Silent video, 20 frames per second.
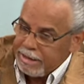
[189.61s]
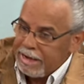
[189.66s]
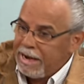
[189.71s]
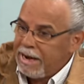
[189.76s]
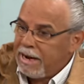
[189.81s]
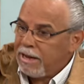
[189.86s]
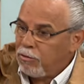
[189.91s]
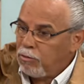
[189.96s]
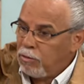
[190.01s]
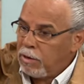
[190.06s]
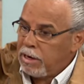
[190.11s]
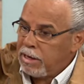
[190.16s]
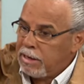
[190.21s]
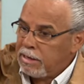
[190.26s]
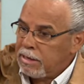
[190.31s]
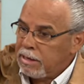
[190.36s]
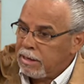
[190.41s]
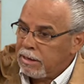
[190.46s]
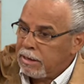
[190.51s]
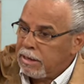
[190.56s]
la
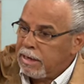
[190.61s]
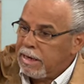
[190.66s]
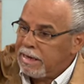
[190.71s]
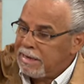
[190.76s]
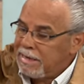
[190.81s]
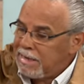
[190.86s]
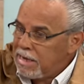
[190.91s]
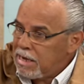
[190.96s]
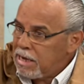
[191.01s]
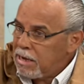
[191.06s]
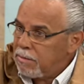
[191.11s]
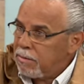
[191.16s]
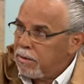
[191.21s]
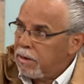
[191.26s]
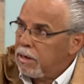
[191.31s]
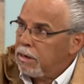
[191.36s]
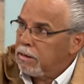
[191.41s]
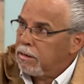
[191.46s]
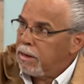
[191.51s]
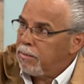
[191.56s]
naturaleza que
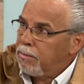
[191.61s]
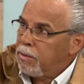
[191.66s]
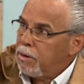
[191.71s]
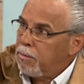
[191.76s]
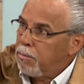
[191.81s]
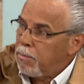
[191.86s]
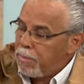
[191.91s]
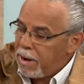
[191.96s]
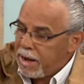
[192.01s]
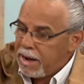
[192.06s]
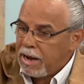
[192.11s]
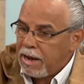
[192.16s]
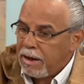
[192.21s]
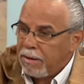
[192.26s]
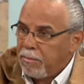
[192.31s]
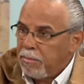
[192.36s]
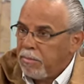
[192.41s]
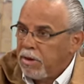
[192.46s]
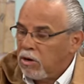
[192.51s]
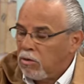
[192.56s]
sirven también para
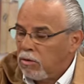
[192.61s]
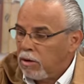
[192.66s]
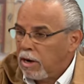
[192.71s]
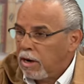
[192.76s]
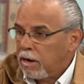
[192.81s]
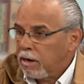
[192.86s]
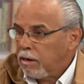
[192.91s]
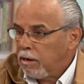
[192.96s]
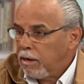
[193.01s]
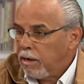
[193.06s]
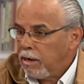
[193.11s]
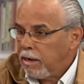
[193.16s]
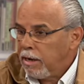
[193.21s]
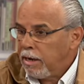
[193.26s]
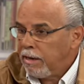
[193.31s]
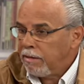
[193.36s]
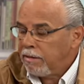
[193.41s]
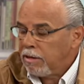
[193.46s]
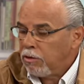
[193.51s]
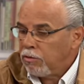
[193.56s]
mejorar el,
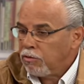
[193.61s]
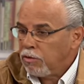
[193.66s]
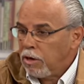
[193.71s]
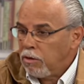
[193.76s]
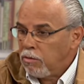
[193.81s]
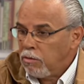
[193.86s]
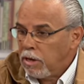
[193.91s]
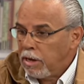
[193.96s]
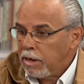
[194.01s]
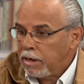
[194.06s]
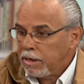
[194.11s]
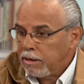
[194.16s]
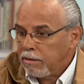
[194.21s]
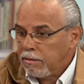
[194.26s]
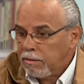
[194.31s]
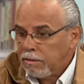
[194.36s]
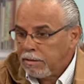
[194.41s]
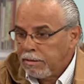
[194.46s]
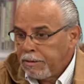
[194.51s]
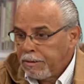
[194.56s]
estado de salud de la gente.